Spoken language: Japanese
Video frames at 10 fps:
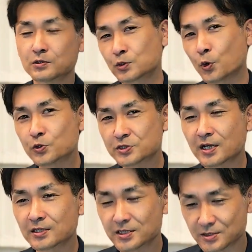倒
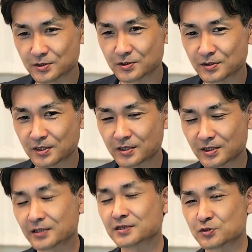産率
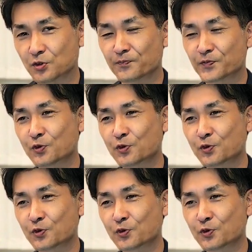なんですよ。